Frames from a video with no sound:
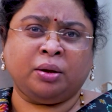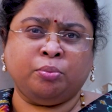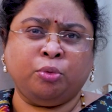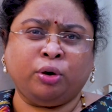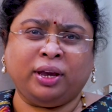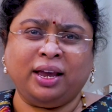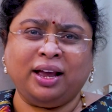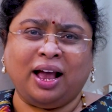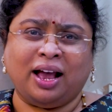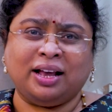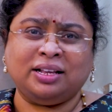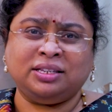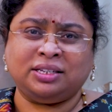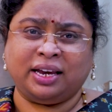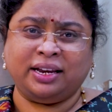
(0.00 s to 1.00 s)
ముఖ్యంగా
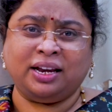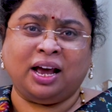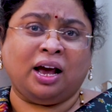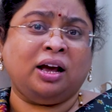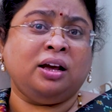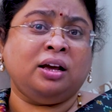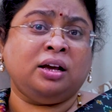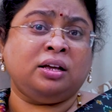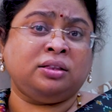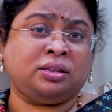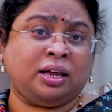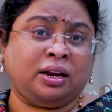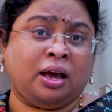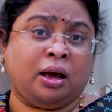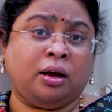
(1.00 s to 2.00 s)
చైనా
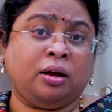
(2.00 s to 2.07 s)
తన